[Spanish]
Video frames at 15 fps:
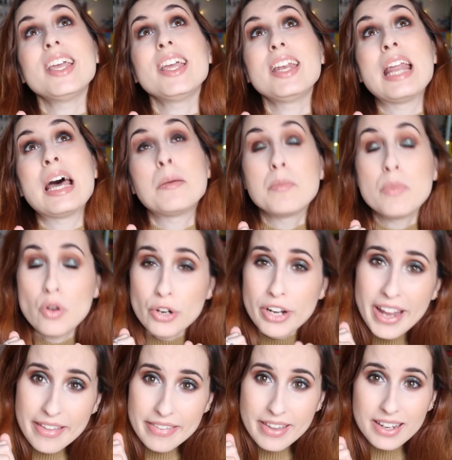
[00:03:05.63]

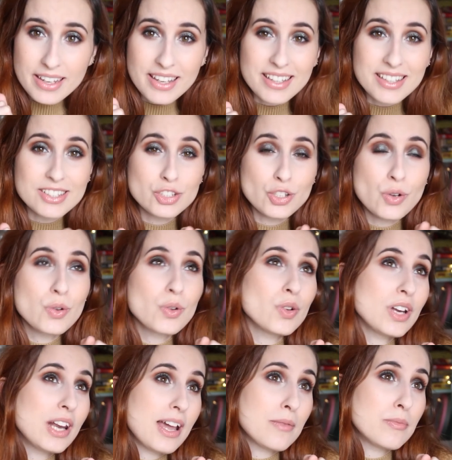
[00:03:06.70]
enamorada, que son
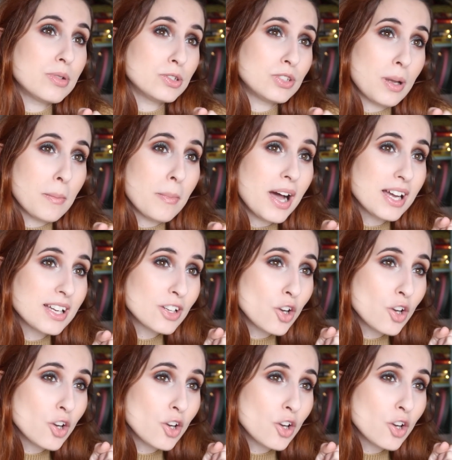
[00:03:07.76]
las botas más